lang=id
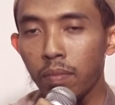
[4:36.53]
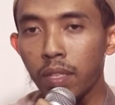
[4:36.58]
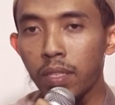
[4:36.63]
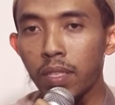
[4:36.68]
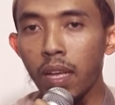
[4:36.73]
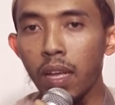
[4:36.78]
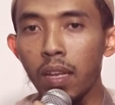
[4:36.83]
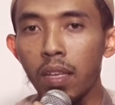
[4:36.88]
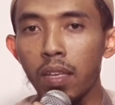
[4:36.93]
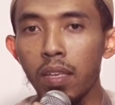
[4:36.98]

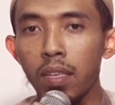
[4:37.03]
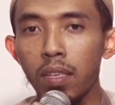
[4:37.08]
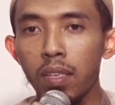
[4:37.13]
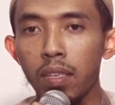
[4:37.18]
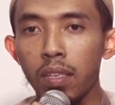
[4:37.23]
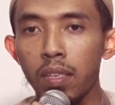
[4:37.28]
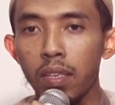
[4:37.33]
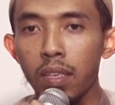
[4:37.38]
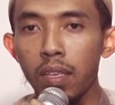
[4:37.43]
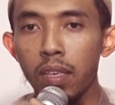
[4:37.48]
mencari
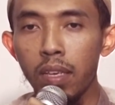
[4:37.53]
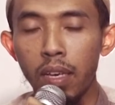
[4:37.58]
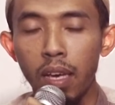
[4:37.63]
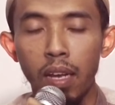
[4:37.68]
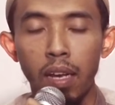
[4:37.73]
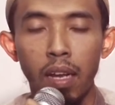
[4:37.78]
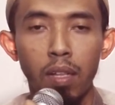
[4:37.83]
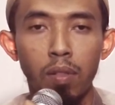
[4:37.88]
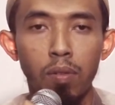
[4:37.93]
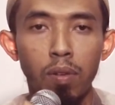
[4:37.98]

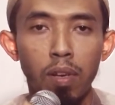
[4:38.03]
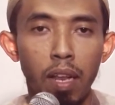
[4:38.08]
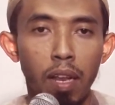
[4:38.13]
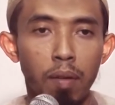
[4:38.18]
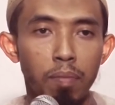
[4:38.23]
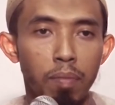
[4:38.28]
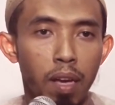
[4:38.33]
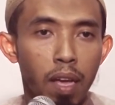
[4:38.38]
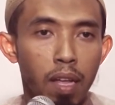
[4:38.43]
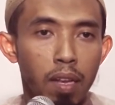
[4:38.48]
ikan atau
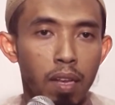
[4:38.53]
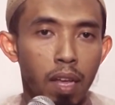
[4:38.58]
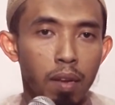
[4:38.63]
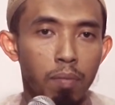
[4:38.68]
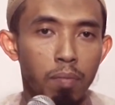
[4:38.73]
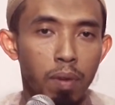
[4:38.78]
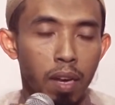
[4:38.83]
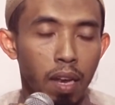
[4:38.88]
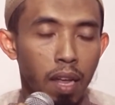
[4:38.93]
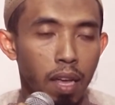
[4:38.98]
dalam
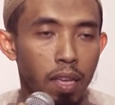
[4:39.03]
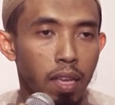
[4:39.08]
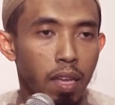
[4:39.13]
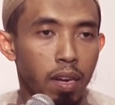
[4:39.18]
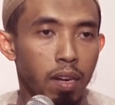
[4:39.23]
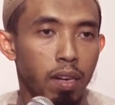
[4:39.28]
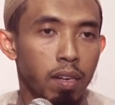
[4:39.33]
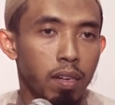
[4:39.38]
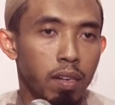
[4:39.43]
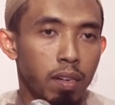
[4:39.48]
keadaan
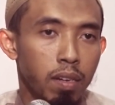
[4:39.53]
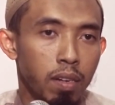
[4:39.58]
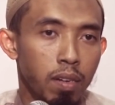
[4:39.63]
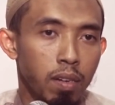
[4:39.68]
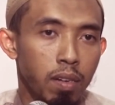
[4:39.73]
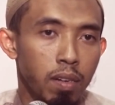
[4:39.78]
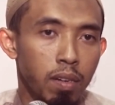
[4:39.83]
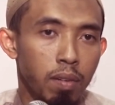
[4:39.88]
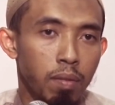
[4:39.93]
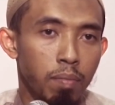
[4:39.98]
berlayar,
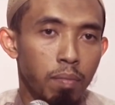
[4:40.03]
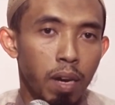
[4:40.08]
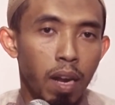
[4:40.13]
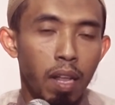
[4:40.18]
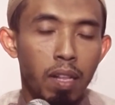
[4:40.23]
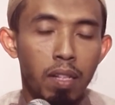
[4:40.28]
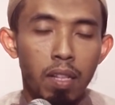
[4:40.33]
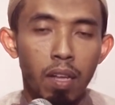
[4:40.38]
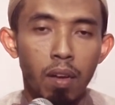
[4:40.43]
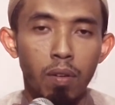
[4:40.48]

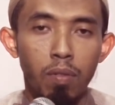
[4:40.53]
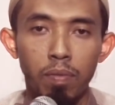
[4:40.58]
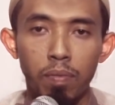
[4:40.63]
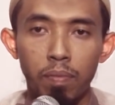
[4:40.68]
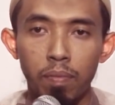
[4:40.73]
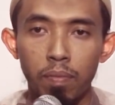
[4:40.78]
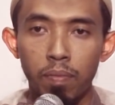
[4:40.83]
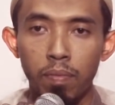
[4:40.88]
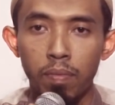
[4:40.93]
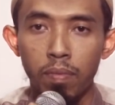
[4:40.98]

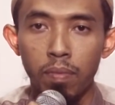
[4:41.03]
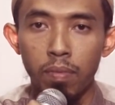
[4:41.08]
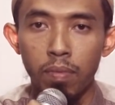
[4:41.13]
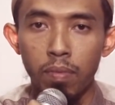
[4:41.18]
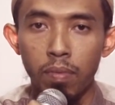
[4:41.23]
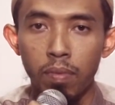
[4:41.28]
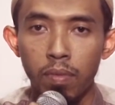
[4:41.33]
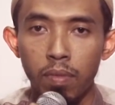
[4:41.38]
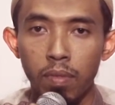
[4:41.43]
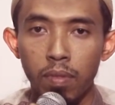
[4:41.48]
merantau.
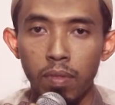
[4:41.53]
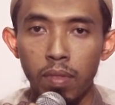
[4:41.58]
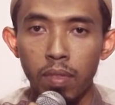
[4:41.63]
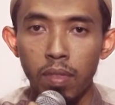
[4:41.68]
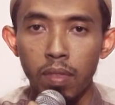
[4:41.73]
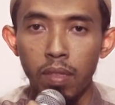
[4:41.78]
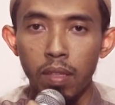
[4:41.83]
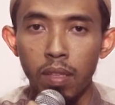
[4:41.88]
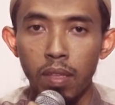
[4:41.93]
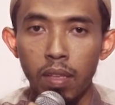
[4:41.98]

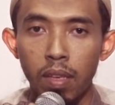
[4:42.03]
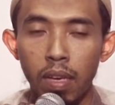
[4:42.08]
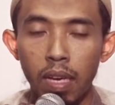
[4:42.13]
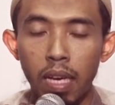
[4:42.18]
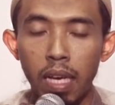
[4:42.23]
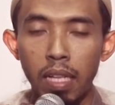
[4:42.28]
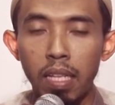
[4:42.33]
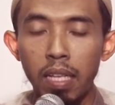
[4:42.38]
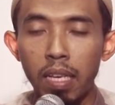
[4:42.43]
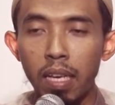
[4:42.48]

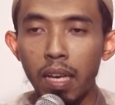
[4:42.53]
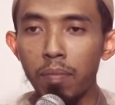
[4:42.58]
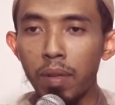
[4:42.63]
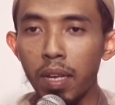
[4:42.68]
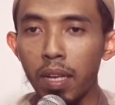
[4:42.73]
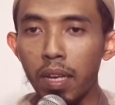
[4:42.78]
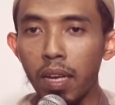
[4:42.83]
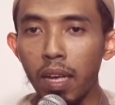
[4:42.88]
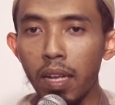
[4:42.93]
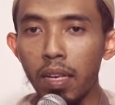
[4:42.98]
Ketika
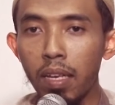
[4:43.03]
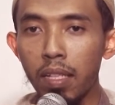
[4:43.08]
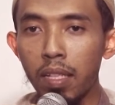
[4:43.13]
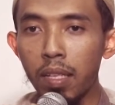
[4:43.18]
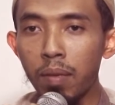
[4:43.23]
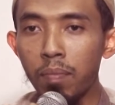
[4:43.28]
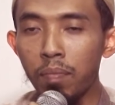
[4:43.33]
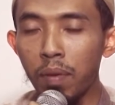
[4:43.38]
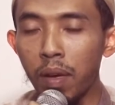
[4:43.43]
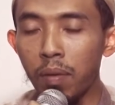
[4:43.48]
mereka
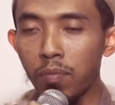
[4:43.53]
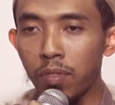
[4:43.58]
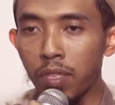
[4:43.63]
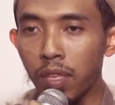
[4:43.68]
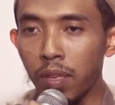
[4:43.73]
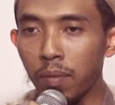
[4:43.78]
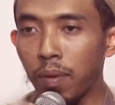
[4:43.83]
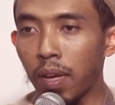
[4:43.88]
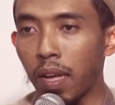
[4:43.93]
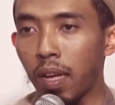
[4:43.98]
ditimpa
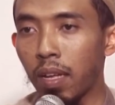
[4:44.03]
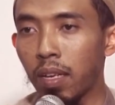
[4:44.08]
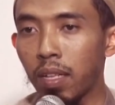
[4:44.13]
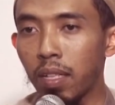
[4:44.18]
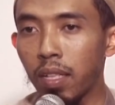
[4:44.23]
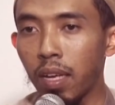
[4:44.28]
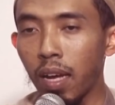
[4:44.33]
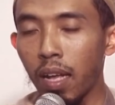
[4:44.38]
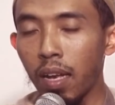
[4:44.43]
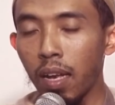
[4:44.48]
musibah
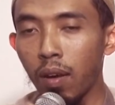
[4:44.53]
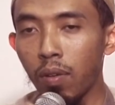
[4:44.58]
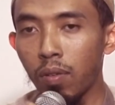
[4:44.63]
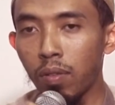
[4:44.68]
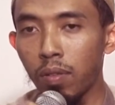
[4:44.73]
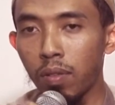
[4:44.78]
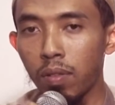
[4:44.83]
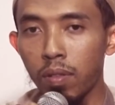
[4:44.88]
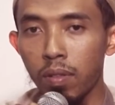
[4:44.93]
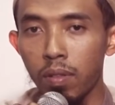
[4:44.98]
di tengah
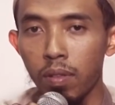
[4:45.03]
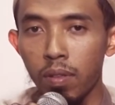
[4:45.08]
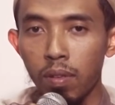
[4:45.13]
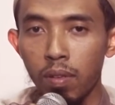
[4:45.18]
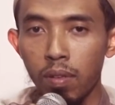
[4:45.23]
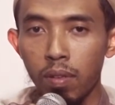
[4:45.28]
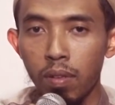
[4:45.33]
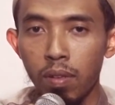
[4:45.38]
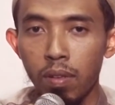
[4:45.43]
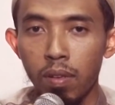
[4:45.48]
laut,
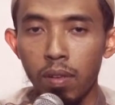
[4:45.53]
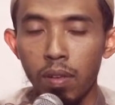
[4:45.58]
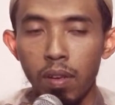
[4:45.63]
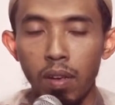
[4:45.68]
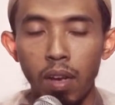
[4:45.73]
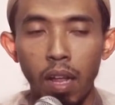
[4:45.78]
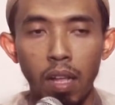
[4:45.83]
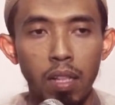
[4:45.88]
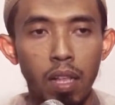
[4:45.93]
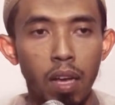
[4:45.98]

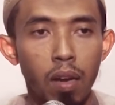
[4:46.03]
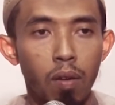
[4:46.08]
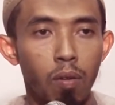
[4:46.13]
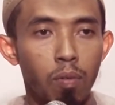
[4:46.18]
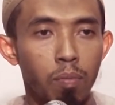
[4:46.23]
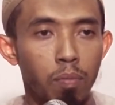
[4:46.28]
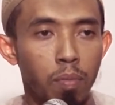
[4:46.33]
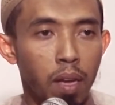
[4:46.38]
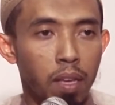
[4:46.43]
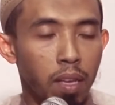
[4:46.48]
datang
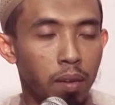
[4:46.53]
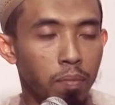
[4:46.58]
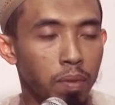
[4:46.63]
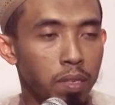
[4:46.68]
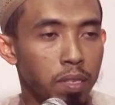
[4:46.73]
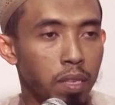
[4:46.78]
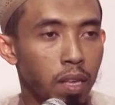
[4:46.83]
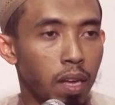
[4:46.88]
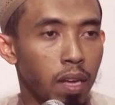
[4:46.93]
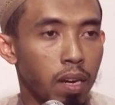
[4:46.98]
ombak yang
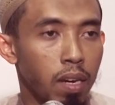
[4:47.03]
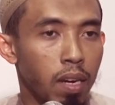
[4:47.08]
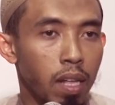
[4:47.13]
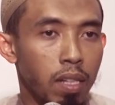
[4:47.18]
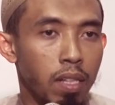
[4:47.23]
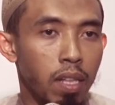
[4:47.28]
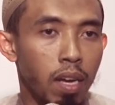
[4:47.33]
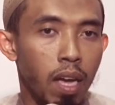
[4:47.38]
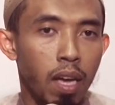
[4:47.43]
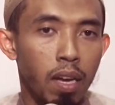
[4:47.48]
besar,
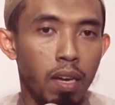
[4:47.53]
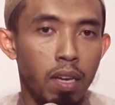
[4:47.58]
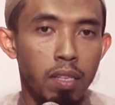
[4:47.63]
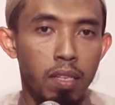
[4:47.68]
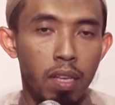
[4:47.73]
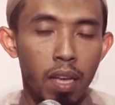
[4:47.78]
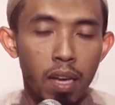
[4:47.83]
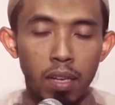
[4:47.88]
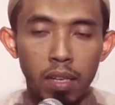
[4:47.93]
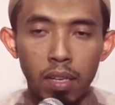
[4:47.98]
datang
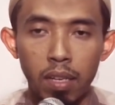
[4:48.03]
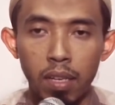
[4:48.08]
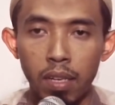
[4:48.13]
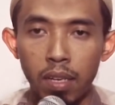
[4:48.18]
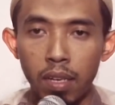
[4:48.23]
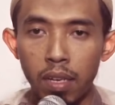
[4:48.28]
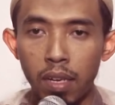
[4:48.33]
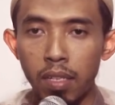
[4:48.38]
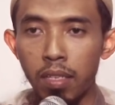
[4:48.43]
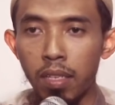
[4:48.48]
angin yang
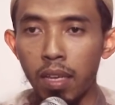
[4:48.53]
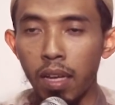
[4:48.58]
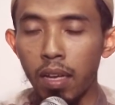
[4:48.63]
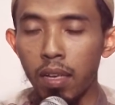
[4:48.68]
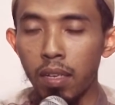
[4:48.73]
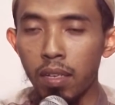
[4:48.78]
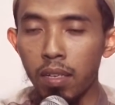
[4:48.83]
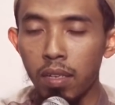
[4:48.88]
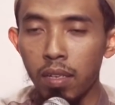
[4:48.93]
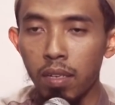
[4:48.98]

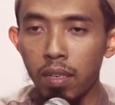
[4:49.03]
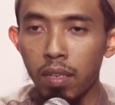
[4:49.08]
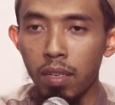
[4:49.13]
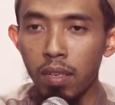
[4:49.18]
kencang.